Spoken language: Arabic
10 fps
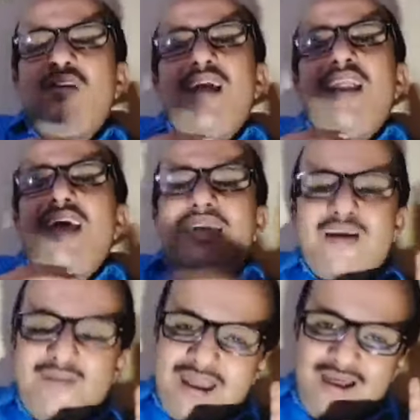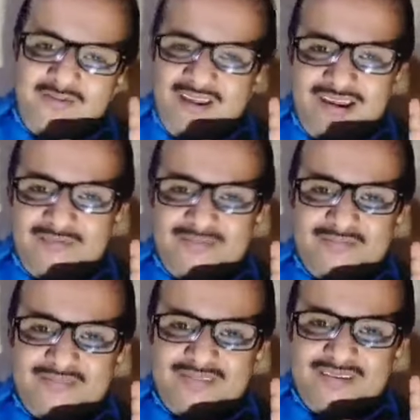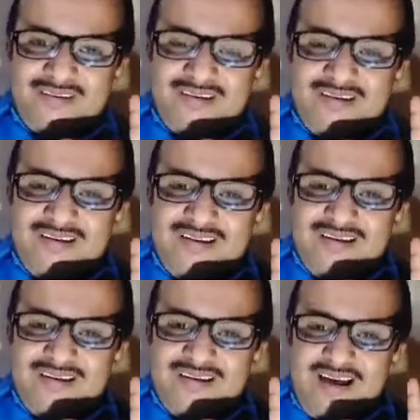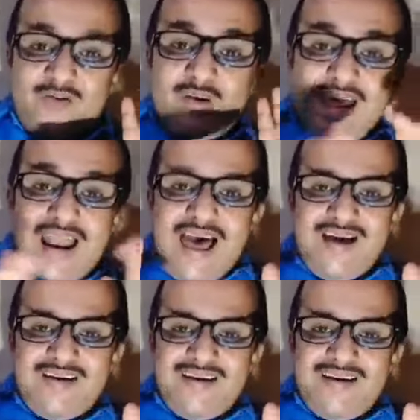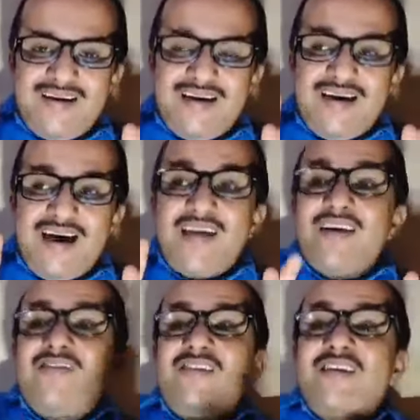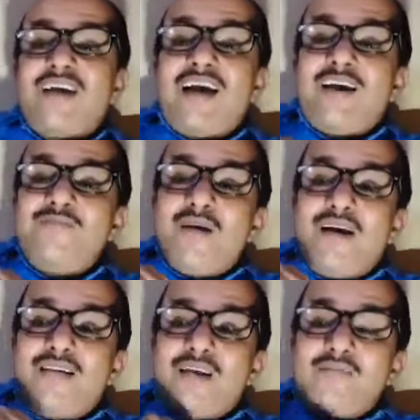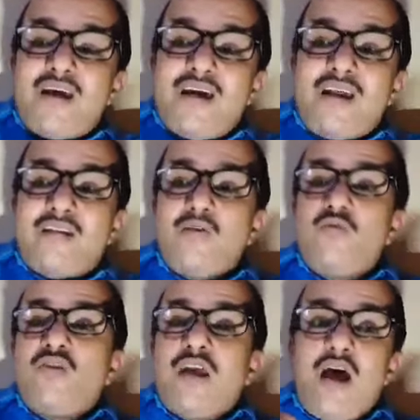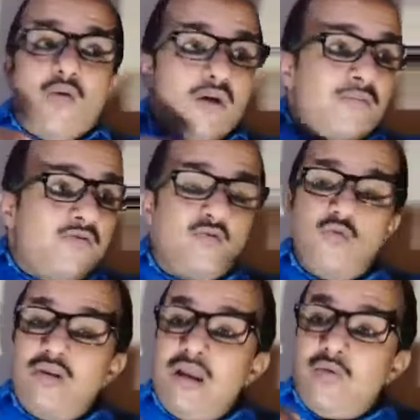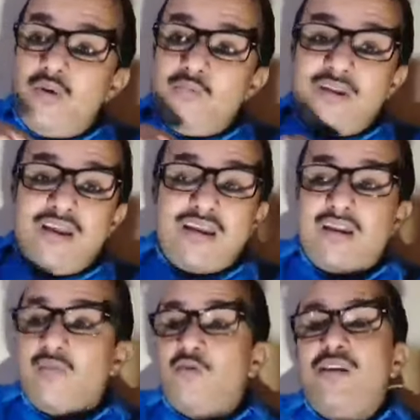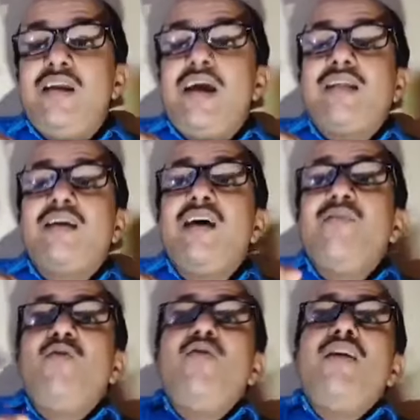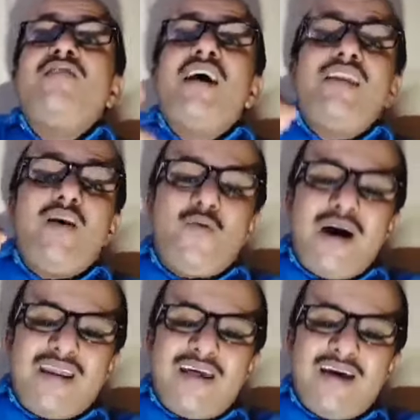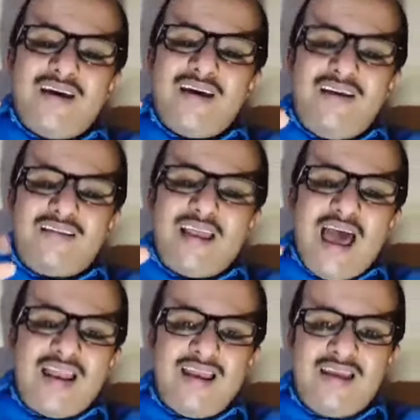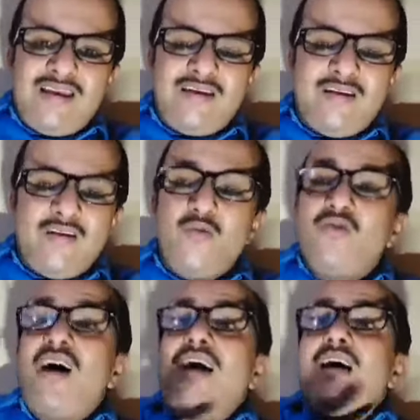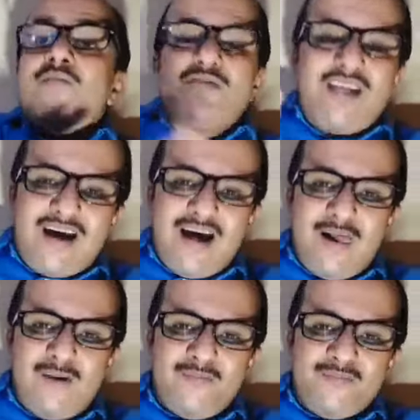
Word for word: خلال ايام على حفتر هذول لا هذا يجي يتحكم بك حتى بقرارات الوزراء والمسؤولين والمديرين المديريات بكل شاده وارده احتلال يعني وصايه مطلقه